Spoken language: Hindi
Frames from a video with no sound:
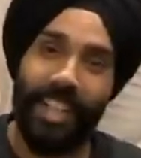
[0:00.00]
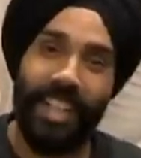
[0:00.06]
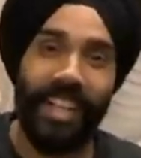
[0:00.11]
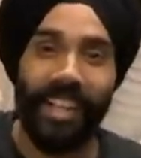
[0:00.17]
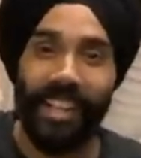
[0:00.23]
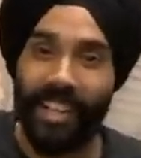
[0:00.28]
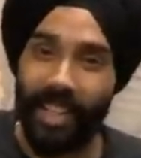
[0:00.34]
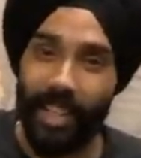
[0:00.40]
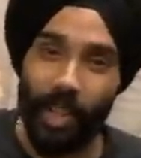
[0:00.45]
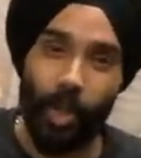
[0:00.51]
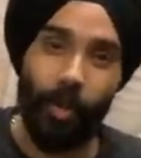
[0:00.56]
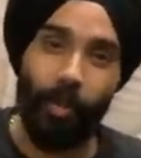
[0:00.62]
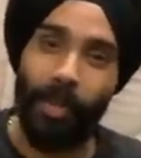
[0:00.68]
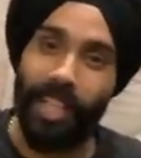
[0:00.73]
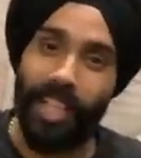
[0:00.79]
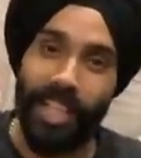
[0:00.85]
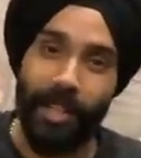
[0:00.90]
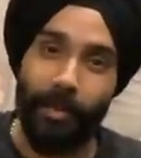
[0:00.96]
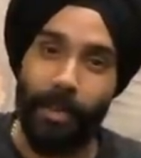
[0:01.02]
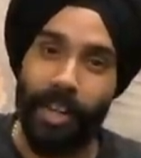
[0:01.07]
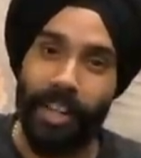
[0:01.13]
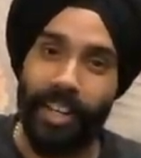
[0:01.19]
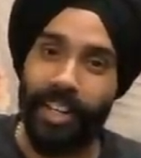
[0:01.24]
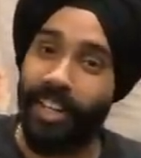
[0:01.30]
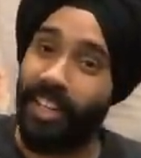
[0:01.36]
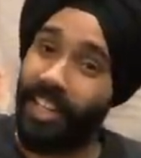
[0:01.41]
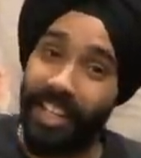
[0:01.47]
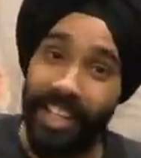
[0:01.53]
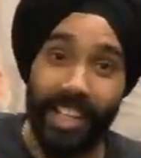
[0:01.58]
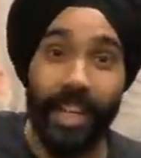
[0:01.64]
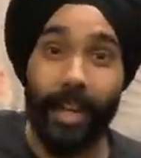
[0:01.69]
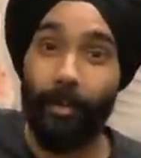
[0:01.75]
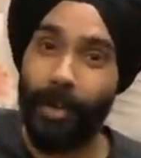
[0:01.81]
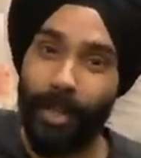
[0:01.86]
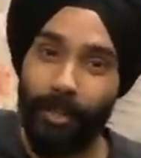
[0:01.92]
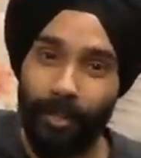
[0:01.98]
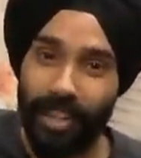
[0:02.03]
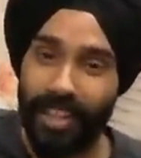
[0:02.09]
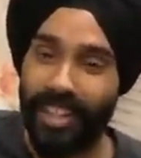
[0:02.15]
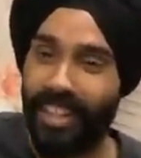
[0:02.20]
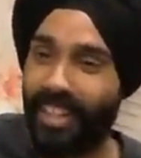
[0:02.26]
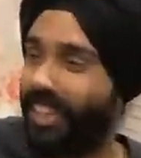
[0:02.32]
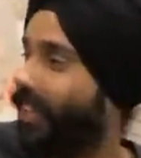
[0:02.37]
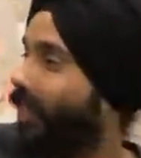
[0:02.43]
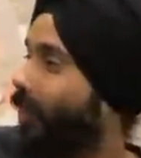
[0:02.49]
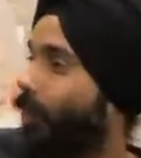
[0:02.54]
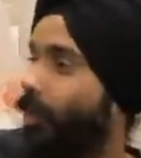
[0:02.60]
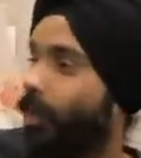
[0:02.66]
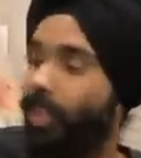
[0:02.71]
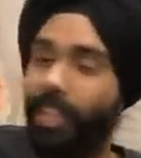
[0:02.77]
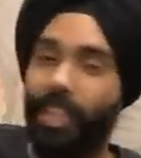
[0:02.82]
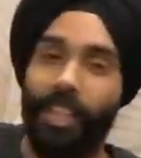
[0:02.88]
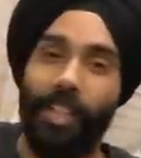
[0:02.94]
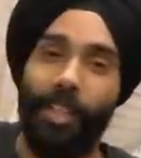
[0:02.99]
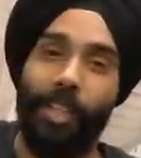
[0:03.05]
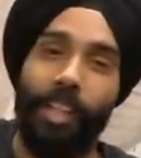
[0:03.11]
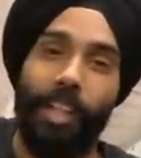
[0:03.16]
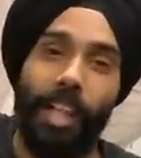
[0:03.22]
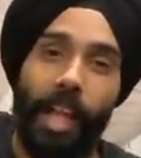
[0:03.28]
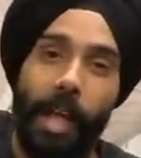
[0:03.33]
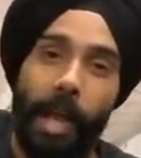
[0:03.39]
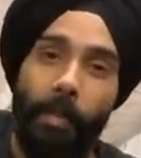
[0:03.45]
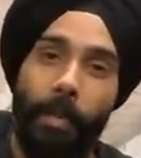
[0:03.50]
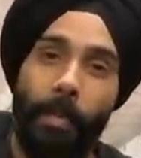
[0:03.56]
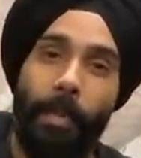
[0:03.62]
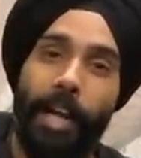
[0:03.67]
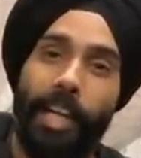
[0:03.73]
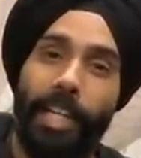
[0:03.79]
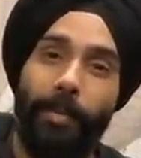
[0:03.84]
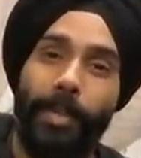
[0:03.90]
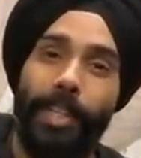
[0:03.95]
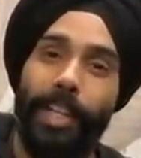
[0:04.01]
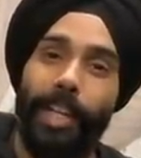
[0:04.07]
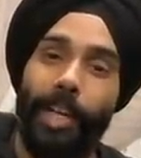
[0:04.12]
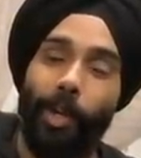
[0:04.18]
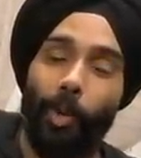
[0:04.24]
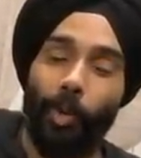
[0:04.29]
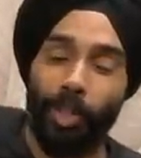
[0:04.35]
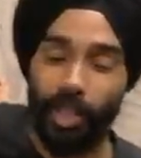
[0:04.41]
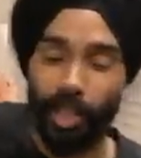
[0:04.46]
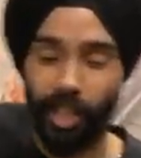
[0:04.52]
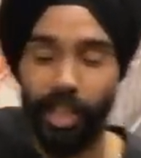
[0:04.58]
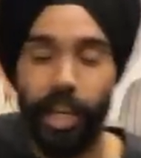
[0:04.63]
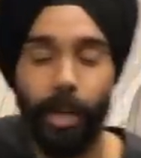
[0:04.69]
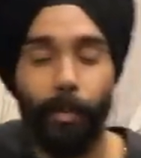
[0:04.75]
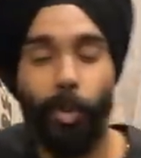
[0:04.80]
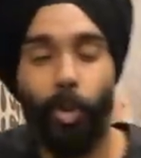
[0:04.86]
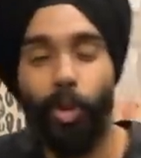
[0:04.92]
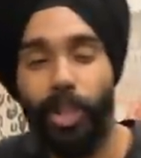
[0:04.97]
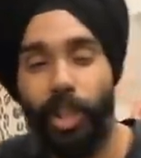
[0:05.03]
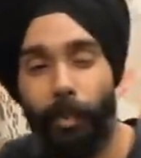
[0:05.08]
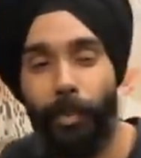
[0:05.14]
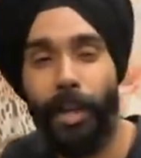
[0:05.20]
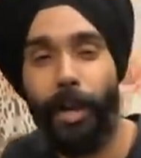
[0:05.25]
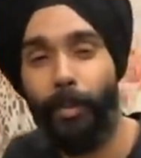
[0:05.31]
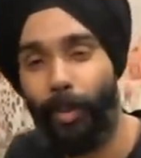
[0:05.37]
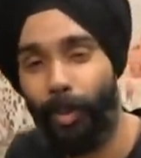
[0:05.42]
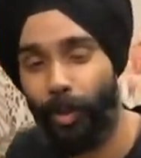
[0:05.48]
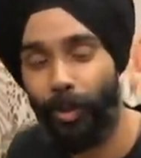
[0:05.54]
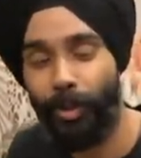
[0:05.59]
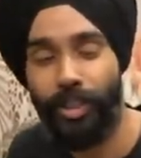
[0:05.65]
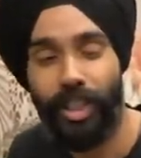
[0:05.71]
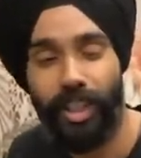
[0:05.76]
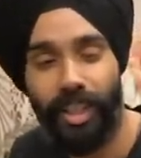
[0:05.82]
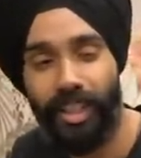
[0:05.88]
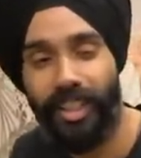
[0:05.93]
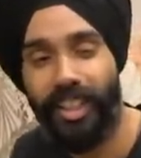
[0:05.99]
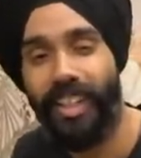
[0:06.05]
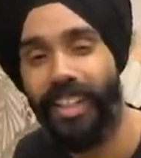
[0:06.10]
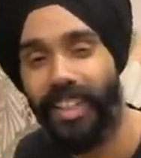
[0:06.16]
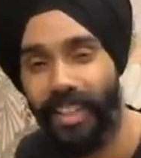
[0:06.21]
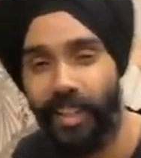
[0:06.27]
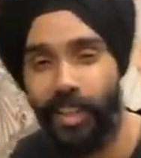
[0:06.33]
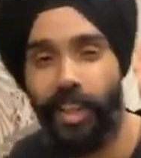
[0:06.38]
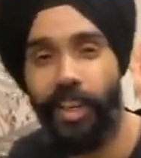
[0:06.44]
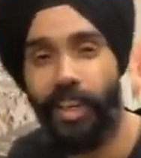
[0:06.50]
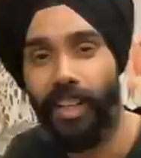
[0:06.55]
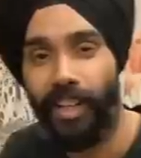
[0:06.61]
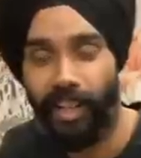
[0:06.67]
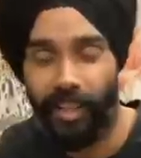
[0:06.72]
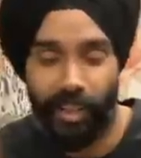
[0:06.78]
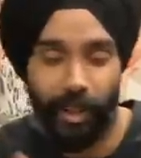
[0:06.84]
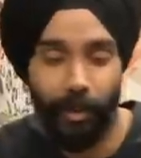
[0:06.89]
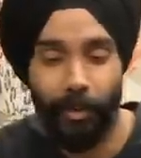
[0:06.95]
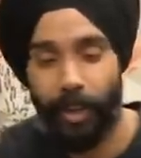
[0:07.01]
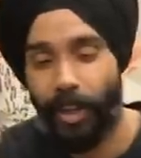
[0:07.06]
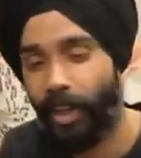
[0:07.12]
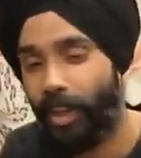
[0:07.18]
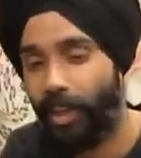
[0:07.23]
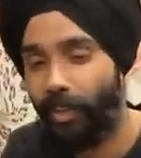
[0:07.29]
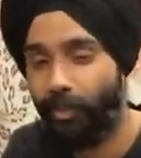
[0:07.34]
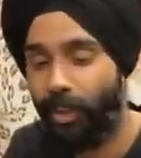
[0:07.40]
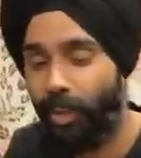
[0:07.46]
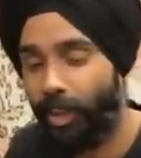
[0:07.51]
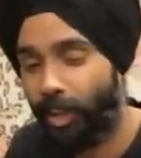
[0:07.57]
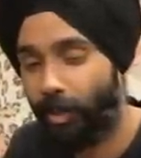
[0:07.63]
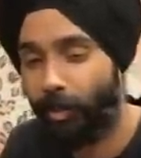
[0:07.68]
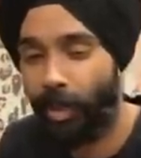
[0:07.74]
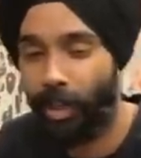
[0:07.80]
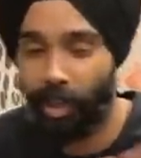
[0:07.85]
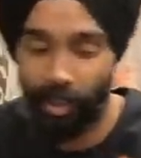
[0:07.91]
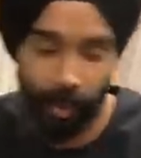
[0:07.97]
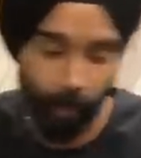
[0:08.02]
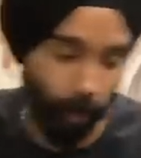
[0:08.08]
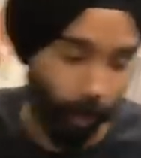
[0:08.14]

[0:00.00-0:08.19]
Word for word: का ढक्कन तो हम ले नहीं पा रहे लेंगे हम डिफेंडर देखो हमें बाकी बंदे के रोज करेंगे हम खुद ही अपने आप को रोज कर लेते हैं ठीक है ढक्कन भी आएगा डिफेंडर भी आएगा सब